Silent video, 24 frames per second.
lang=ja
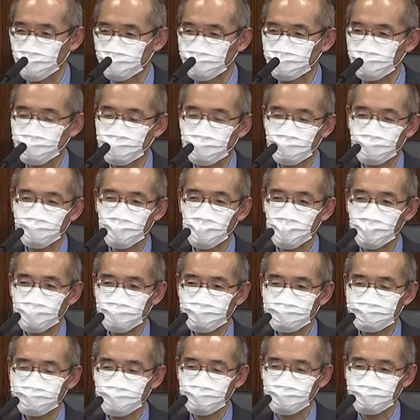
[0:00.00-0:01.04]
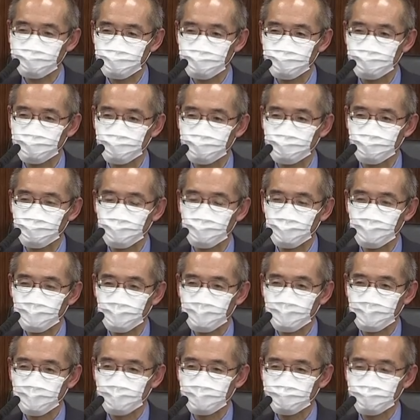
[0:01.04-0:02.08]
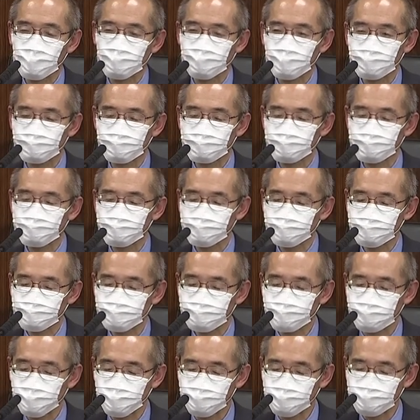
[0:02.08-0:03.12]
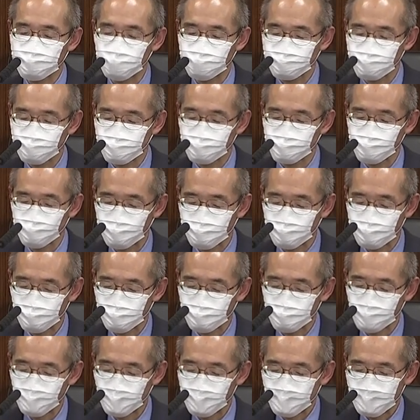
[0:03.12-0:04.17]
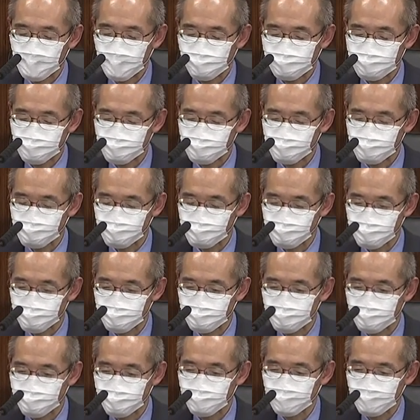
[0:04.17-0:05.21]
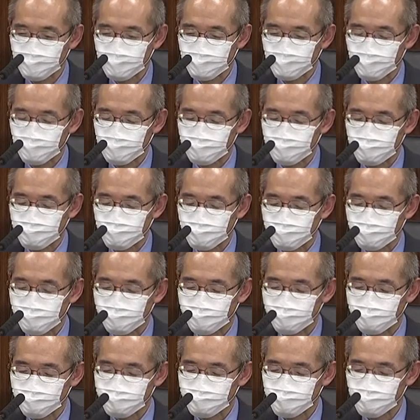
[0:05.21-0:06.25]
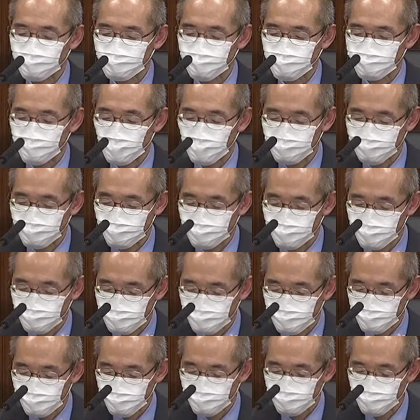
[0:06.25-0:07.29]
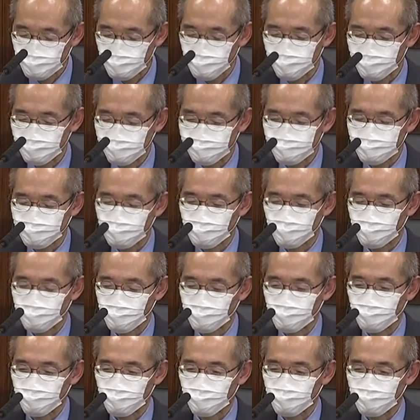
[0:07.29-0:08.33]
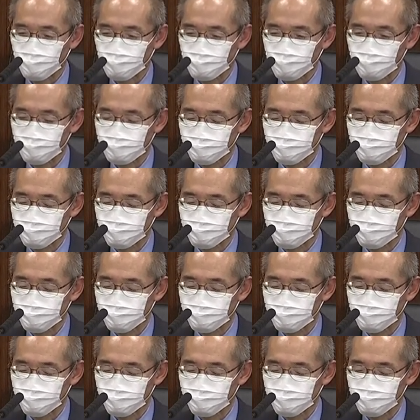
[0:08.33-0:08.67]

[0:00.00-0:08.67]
あのこれはあくまでもそのまあ、学術解釈上の話として、えー、サードパーティールールというのは何かこう、